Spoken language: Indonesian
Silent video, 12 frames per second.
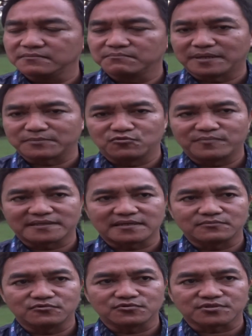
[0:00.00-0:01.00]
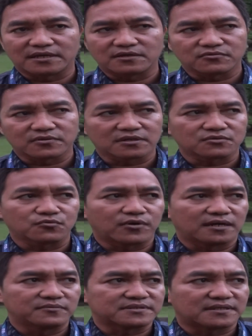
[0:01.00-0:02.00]
empat puluh empat ribu sekarang
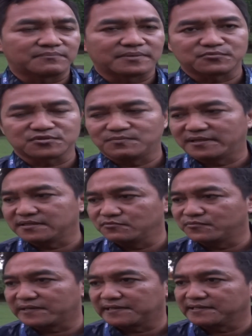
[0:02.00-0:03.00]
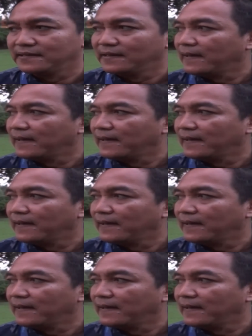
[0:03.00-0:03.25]
orang puluh 49 ribu per hari